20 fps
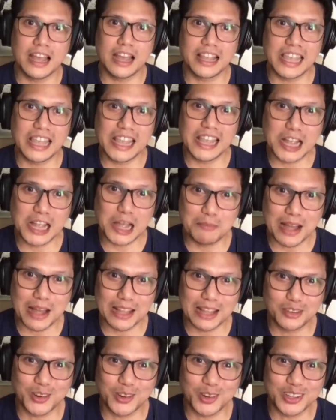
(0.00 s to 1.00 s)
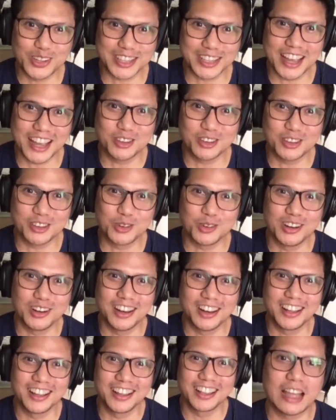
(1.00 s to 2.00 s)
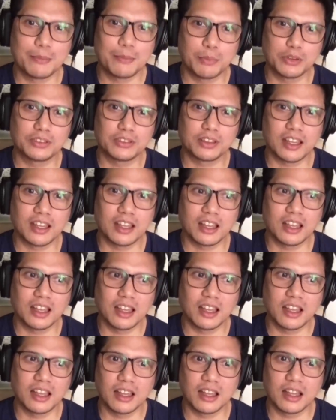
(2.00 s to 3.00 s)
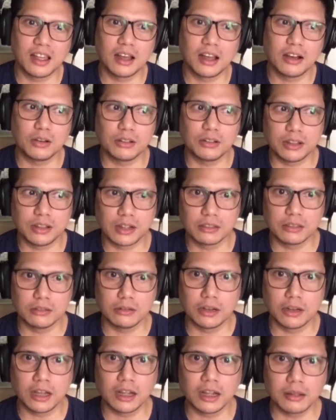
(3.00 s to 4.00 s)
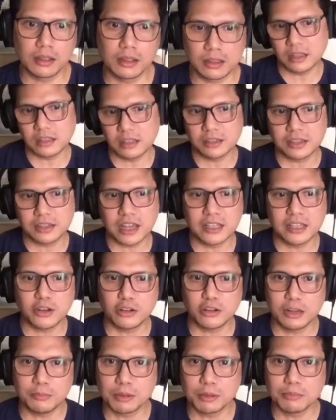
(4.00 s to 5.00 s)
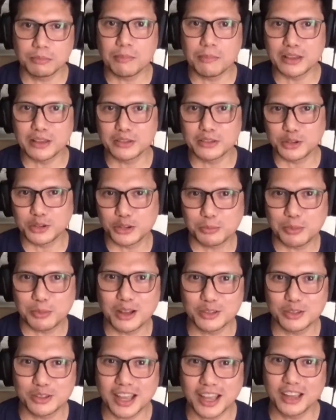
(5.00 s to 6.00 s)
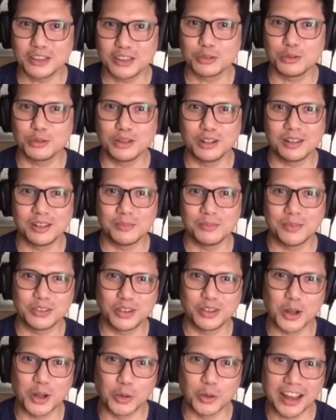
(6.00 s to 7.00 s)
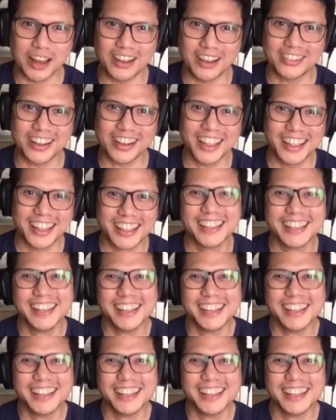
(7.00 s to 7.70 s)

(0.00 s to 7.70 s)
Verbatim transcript: Naging kabatch ko siya sa high school. Tapos uh, ako, nag, nung nag, nag-decide ako na magma-masters pa ako sa high school, medyo nauna na siya.